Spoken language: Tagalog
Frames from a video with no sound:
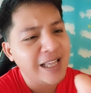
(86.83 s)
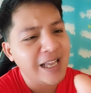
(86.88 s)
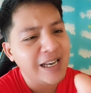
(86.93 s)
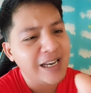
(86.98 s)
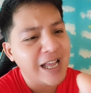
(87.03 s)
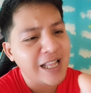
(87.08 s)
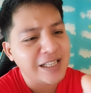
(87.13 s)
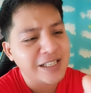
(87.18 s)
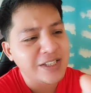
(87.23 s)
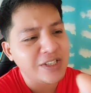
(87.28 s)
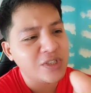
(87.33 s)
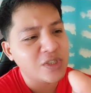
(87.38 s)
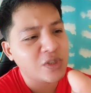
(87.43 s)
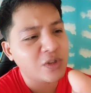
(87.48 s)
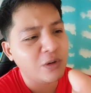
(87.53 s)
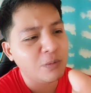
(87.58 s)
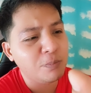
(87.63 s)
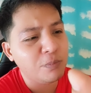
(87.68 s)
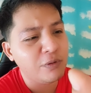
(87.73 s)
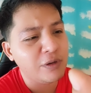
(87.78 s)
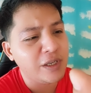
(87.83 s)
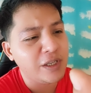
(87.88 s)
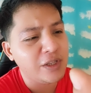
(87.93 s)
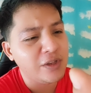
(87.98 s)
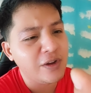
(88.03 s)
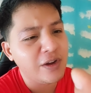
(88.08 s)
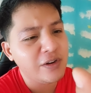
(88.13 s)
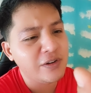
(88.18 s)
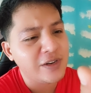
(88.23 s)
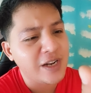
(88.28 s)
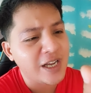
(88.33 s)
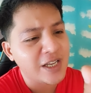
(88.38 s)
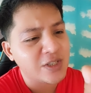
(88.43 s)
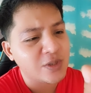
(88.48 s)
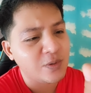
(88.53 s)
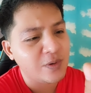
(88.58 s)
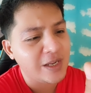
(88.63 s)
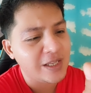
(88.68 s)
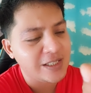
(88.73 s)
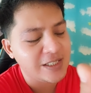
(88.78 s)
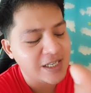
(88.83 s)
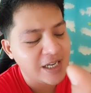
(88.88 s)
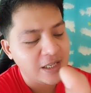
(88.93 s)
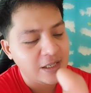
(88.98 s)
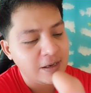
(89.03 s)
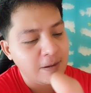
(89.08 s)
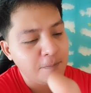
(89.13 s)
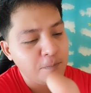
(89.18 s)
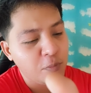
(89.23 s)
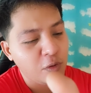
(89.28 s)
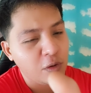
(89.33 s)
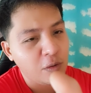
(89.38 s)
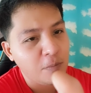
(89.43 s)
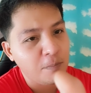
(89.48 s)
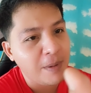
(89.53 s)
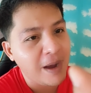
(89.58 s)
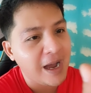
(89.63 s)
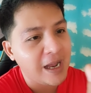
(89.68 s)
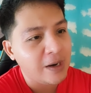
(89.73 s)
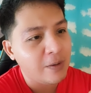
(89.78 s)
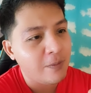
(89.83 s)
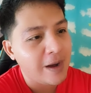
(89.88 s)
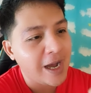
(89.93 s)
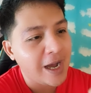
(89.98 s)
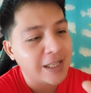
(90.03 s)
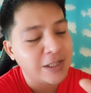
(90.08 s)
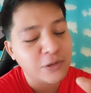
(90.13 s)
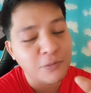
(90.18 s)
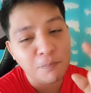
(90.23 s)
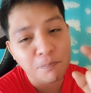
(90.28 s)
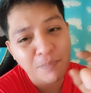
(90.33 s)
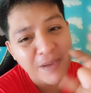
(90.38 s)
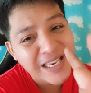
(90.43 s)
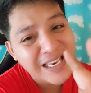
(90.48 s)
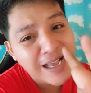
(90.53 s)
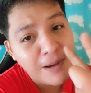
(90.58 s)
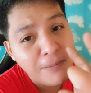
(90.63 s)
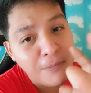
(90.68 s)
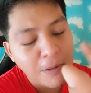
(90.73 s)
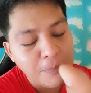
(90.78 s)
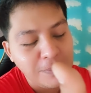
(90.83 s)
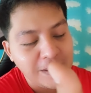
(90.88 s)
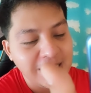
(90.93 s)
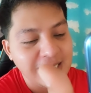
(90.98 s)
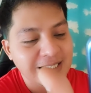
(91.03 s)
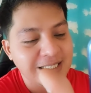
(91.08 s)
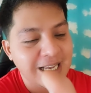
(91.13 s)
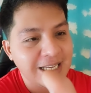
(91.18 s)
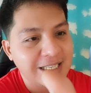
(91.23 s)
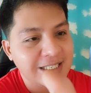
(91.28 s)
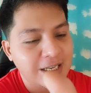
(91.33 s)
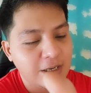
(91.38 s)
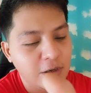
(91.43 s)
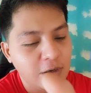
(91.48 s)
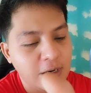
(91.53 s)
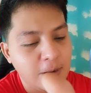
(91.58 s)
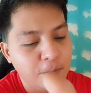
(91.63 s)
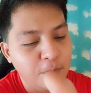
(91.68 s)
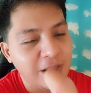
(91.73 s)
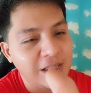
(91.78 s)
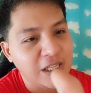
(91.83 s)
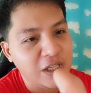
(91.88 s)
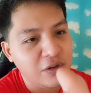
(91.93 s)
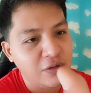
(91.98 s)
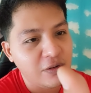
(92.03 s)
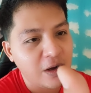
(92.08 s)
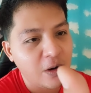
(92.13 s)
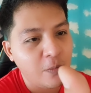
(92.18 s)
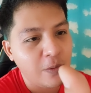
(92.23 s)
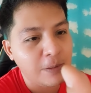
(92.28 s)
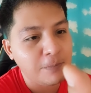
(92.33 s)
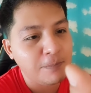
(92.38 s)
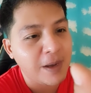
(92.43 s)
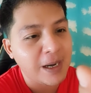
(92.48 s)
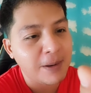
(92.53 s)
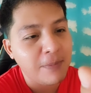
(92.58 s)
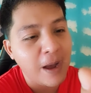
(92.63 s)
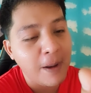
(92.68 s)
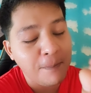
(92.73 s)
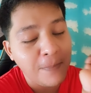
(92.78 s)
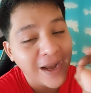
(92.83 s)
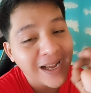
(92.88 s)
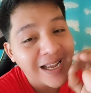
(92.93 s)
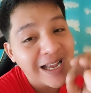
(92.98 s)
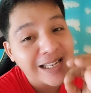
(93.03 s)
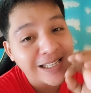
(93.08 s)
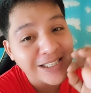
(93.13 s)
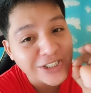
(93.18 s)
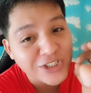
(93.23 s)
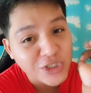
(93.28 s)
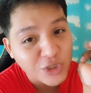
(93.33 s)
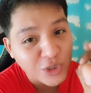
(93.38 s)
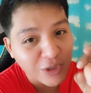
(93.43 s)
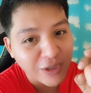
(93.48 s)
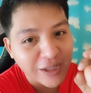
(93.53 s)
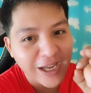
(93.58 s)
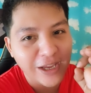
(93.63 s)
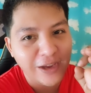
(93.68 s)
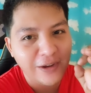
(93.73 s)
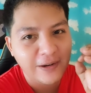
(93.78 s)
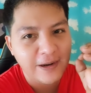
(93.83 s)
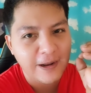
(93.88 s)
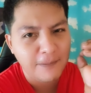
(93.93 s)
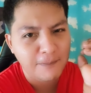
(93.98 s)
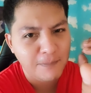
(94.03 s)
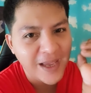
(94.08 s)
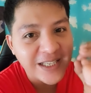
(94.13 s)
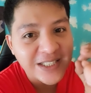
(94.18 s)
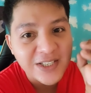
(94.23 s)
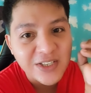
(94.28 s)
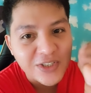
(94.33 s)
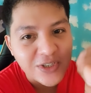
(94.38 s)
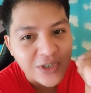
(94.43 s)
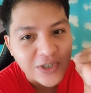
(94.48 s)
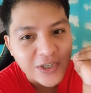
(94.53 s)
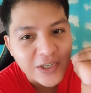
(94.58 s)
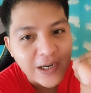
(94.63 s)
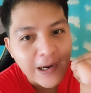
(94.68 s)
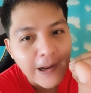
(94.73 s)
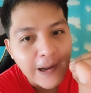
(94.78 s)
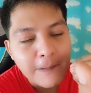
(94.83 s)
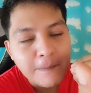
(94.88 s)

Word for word: then uninstall po ninyo. Ano, nakasulat dyan. Yan po yung pangalawa. At yung pinakamabilis guys, ano na pwede nyong gawin para makapag-uninstall kayo ng Messenger